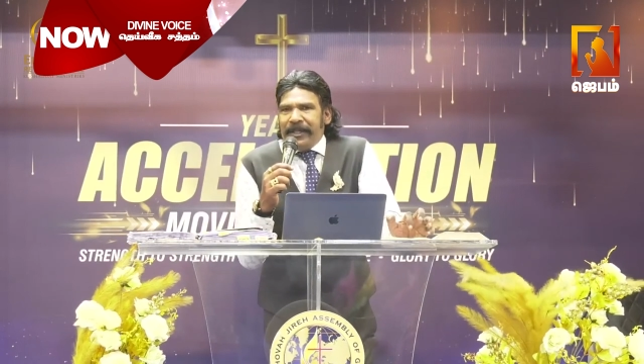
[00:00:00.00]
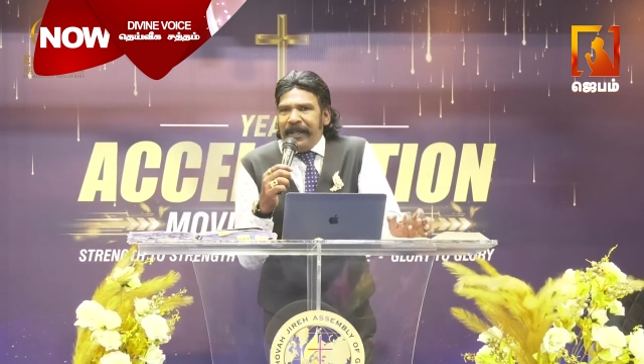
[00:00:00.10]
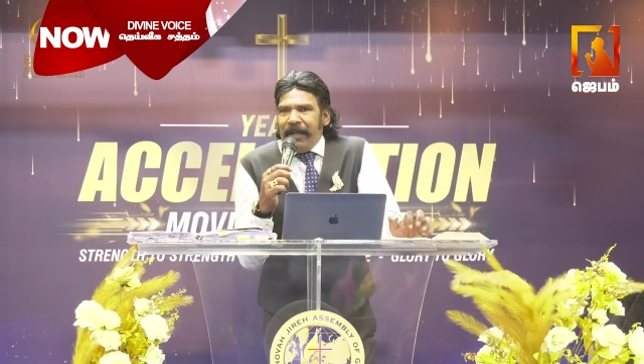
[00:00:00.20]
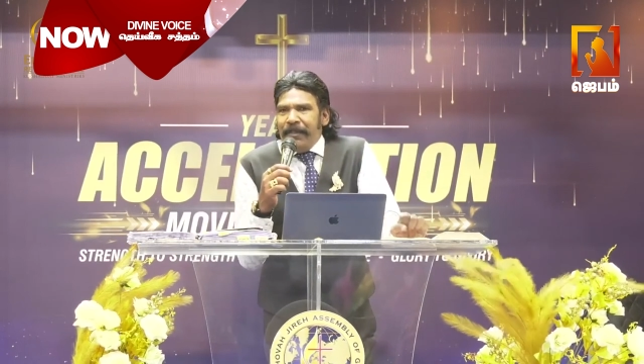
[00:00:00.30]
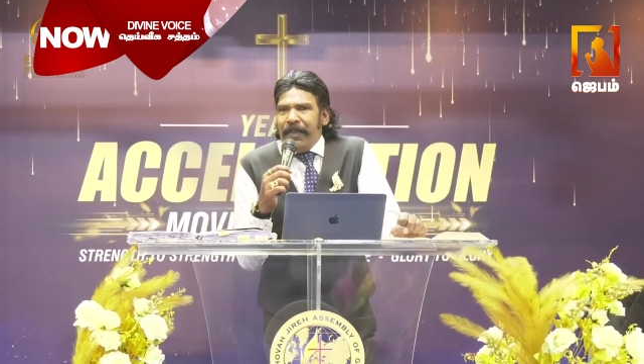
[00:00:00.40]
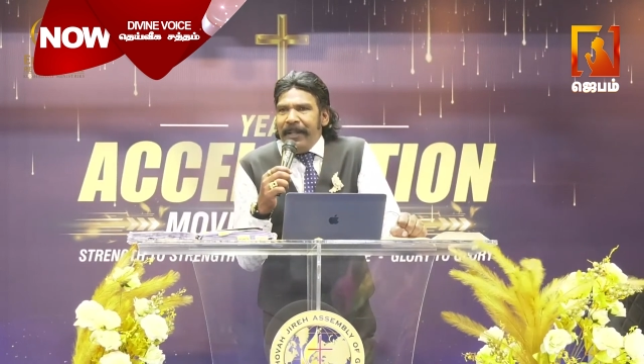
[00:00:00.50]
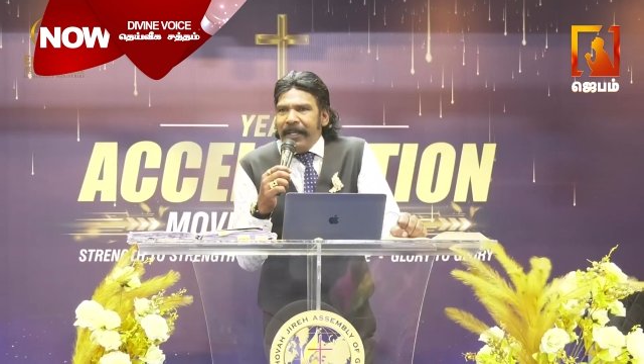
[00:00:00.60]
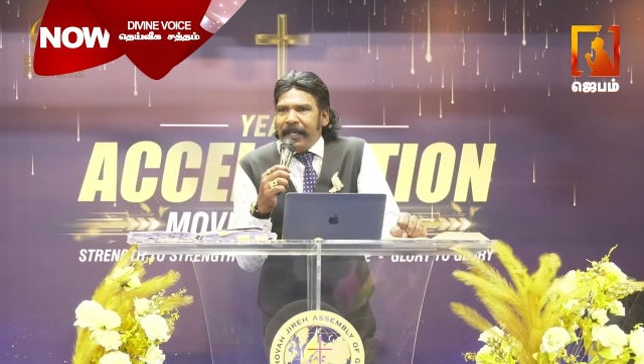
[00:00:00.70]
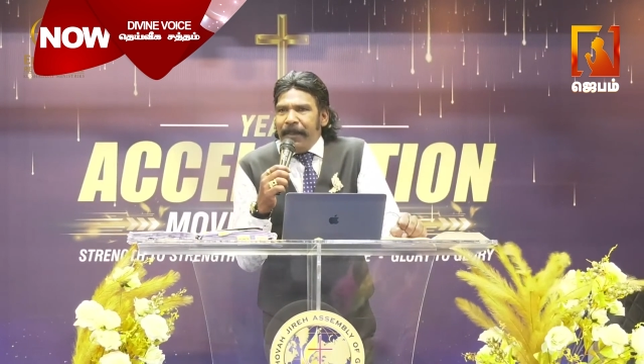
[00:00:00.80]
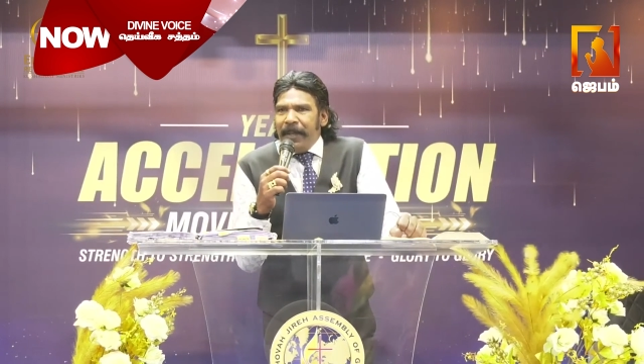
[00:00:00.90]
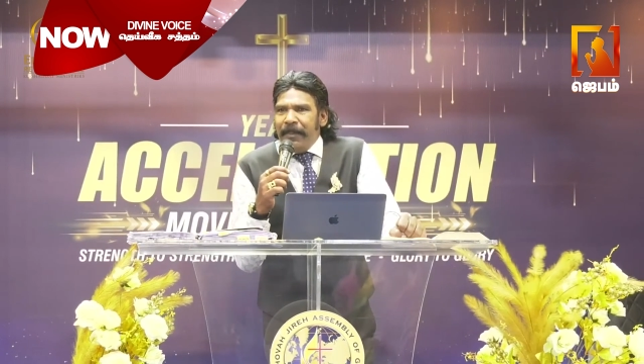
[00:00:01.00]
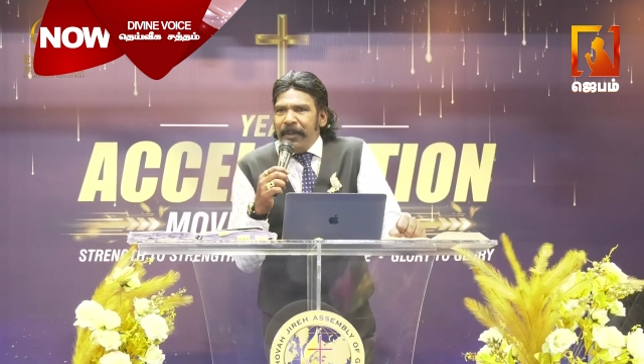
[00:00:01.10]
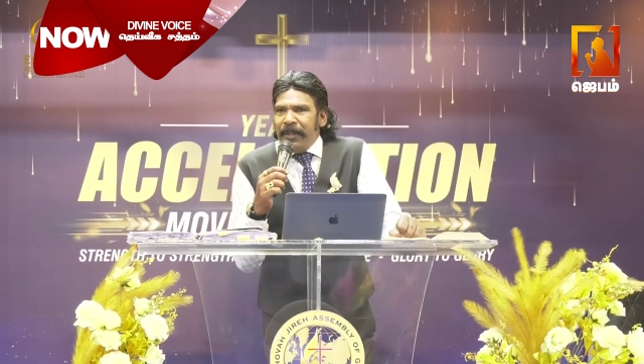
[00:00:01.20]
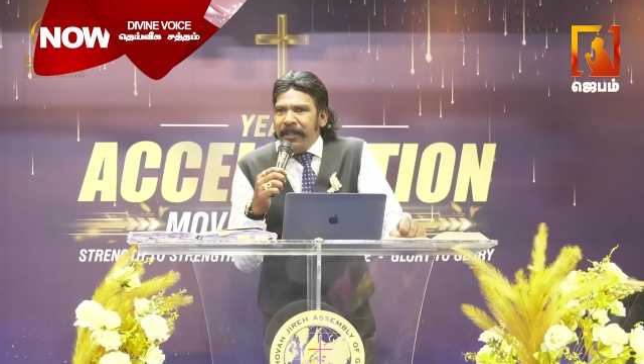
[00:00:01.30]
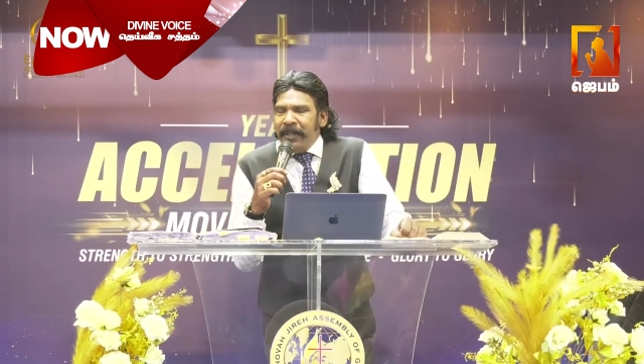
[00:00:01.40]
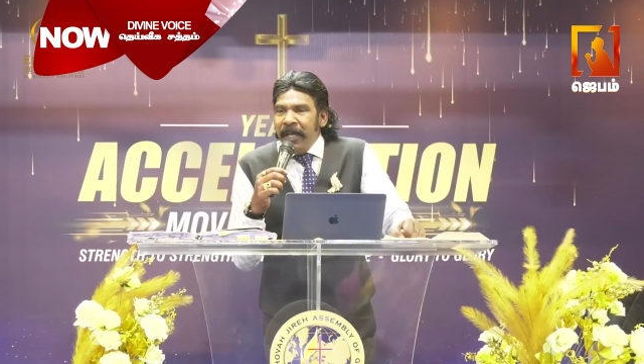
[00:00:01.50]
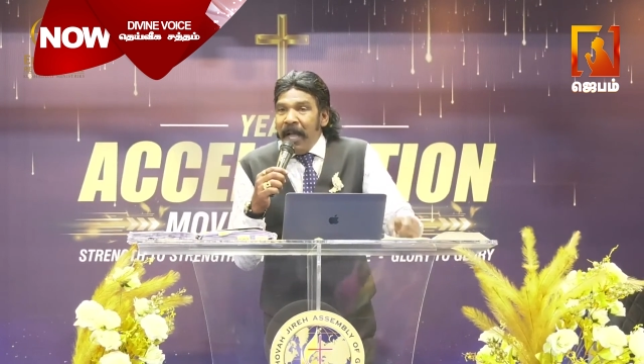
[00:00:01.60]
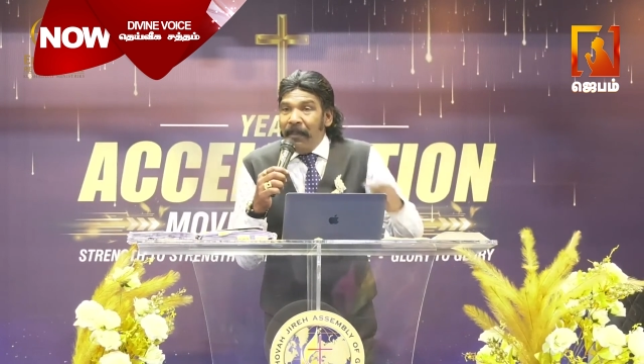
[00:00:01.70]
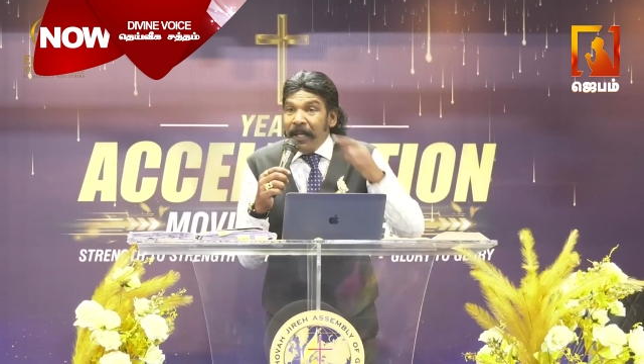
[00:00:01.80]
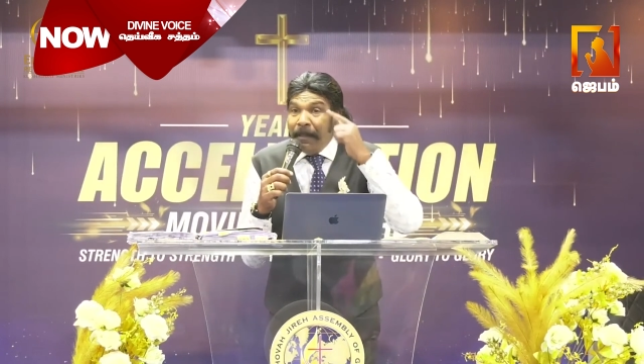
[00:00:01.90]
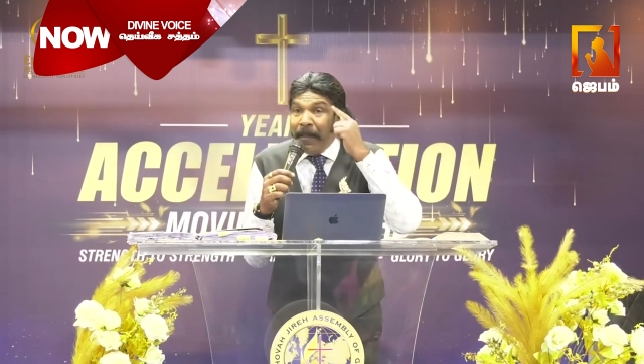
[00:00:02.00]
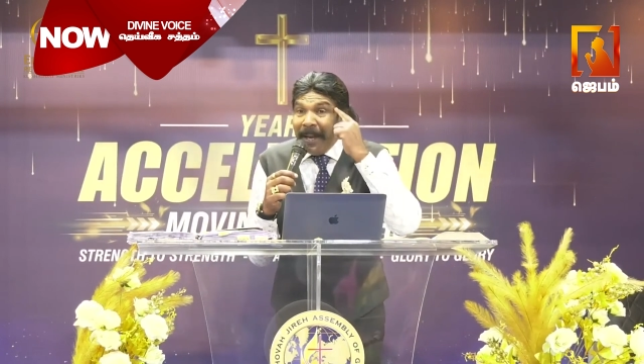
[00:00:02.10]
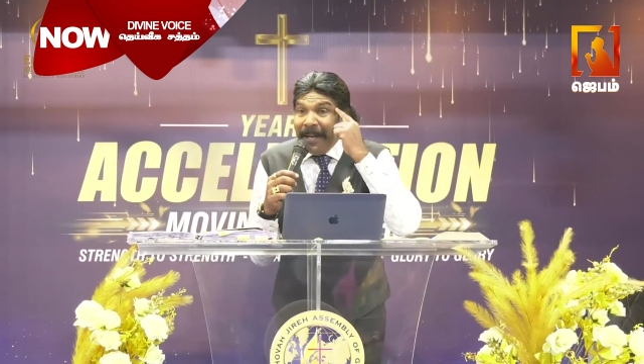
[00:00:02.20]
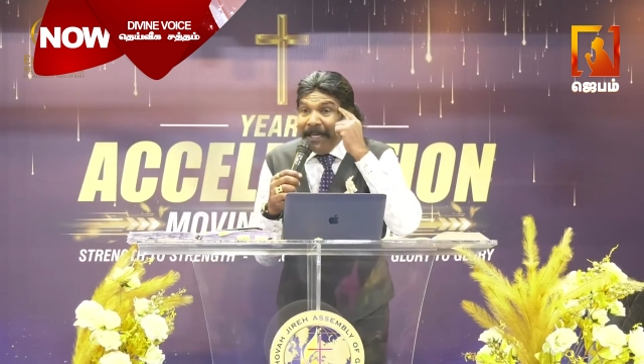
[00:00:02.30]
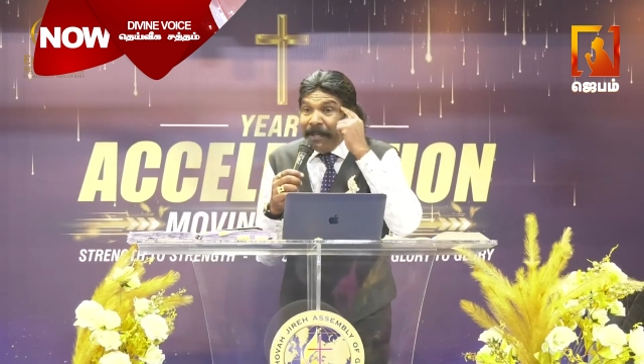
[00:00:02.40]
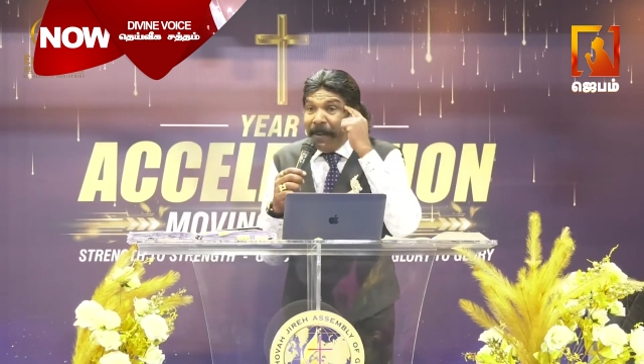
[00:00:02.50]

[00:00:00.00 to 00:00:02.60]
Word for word: சரீரம் பாதிக்கப்படும் பொழுது அவனுடைய மைண்டு